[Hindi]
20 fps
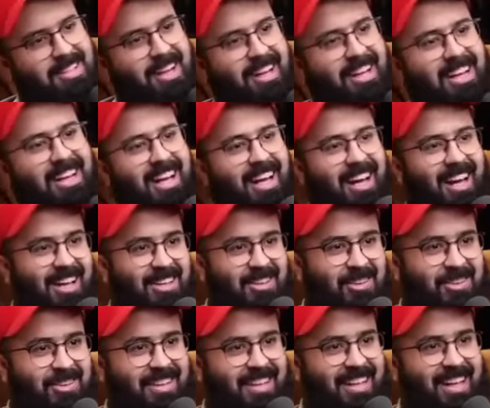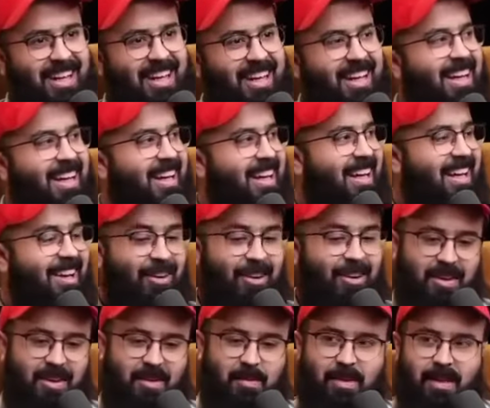साढ़े नाल आ जाओ क्या बात
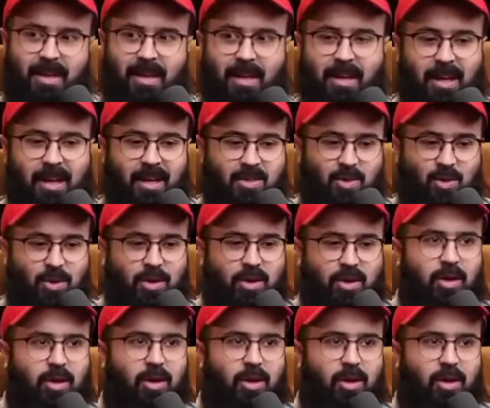और मेरे घर आ जाओ